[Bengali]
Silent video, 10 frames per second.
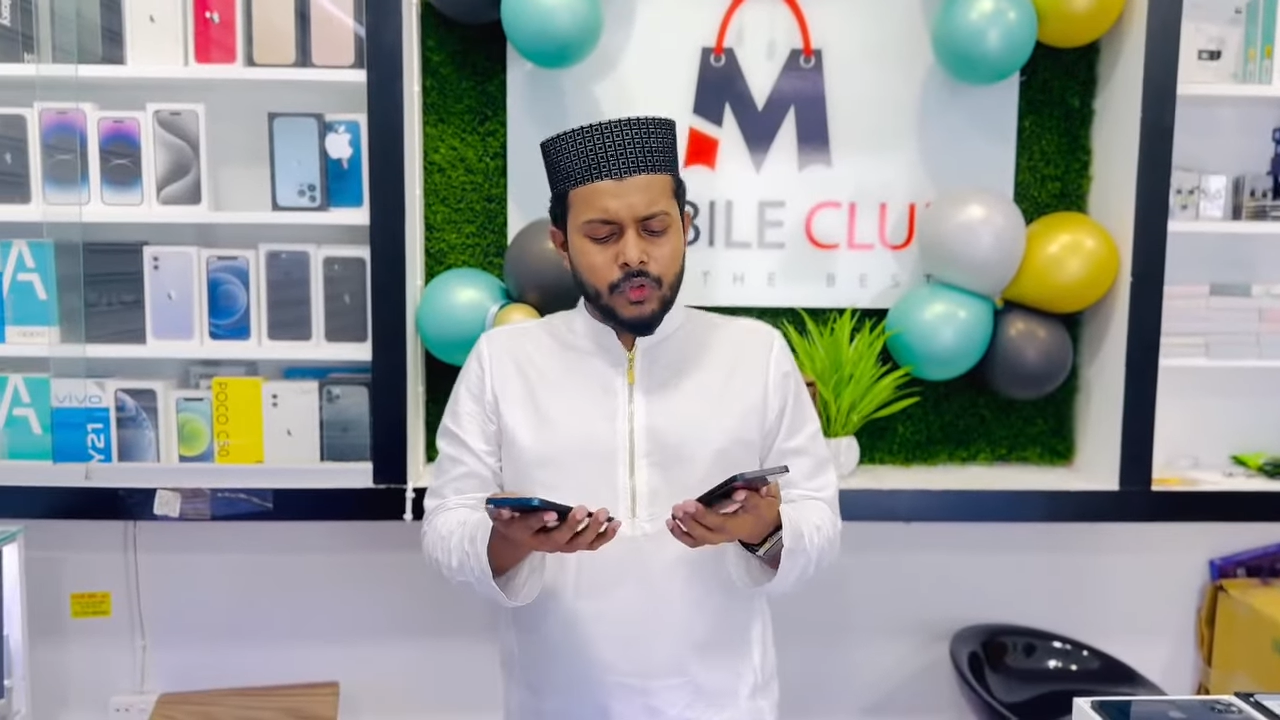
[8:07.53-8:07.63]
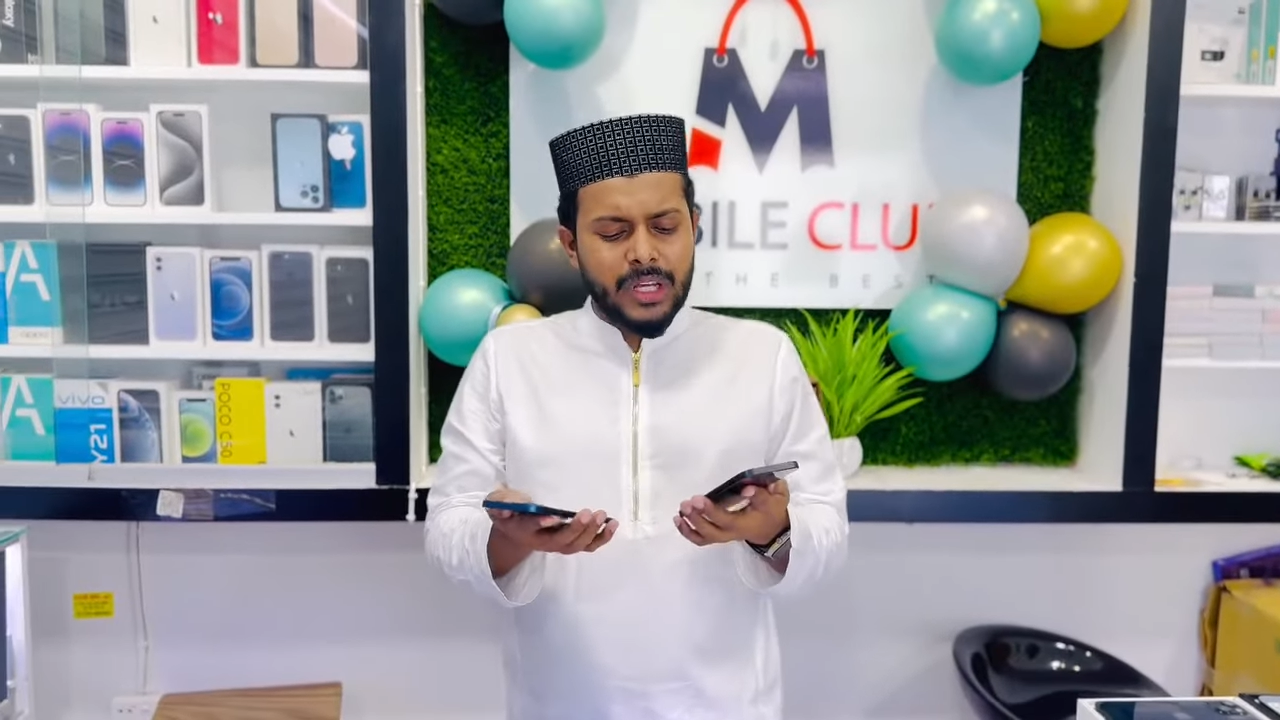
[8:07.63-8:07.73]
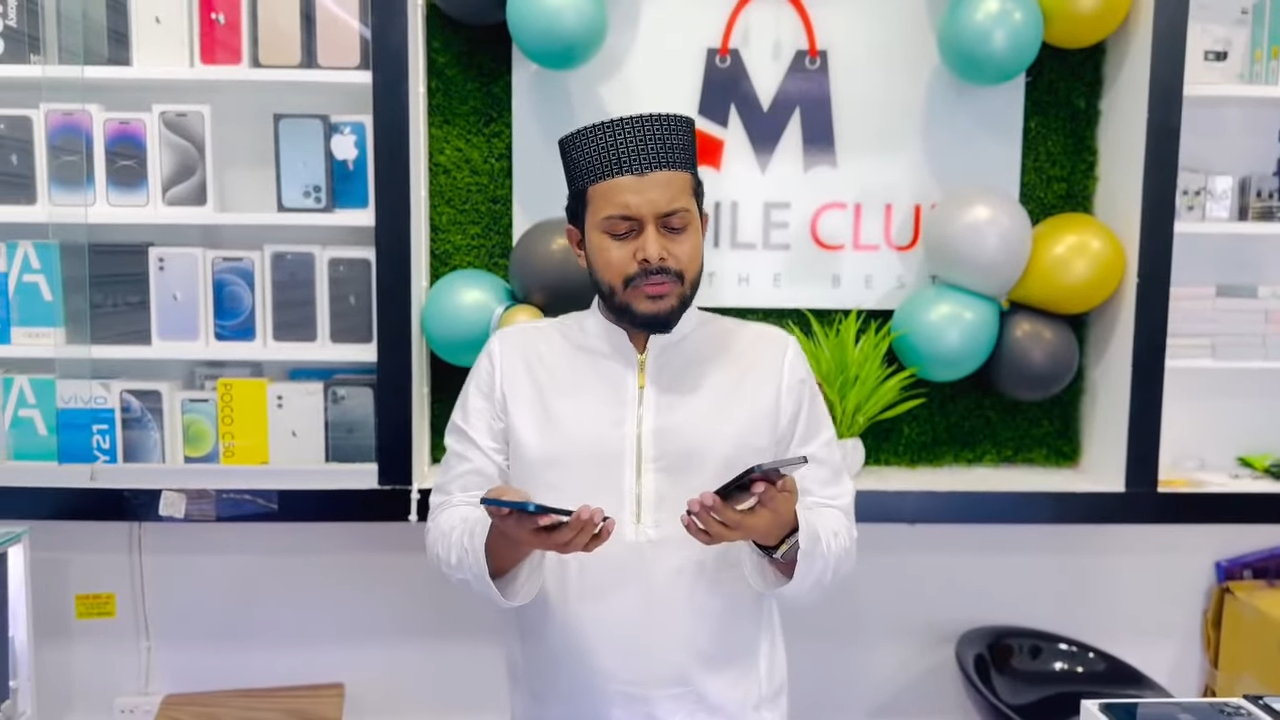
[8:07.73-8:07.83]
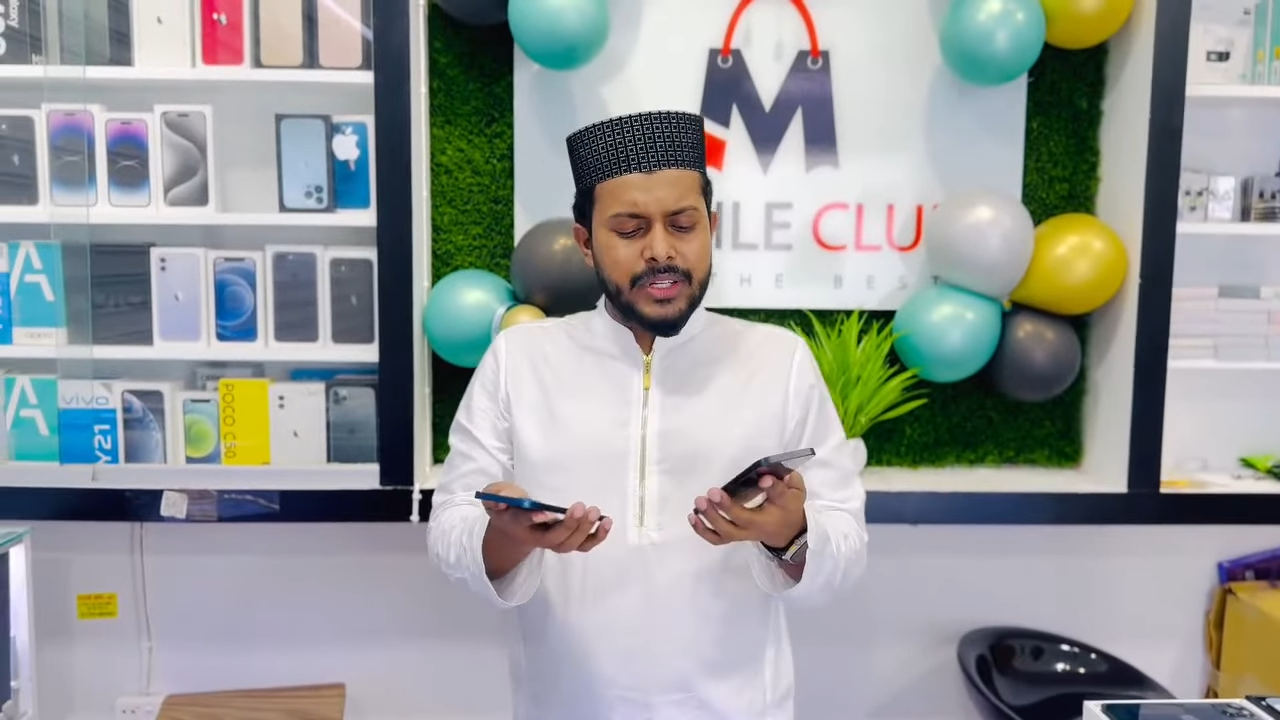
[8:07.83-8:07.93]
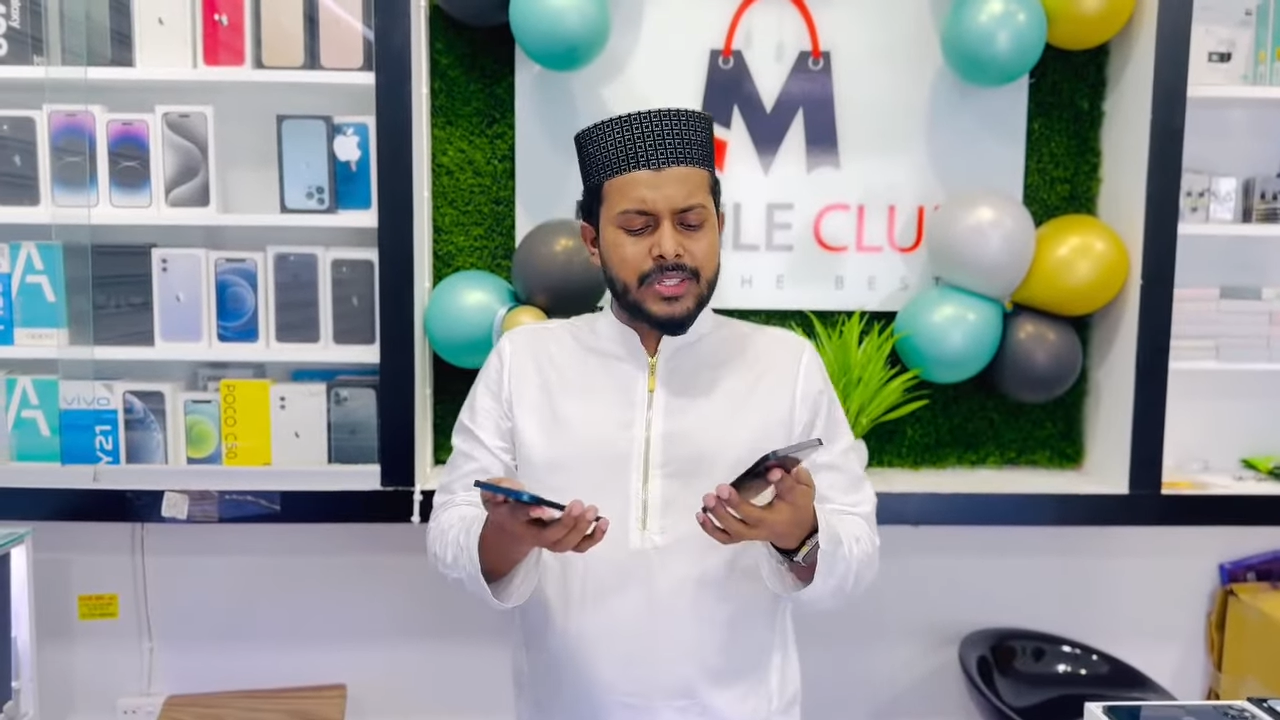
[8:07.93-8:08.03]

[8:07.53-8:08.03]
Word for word: টুয়েলভ এর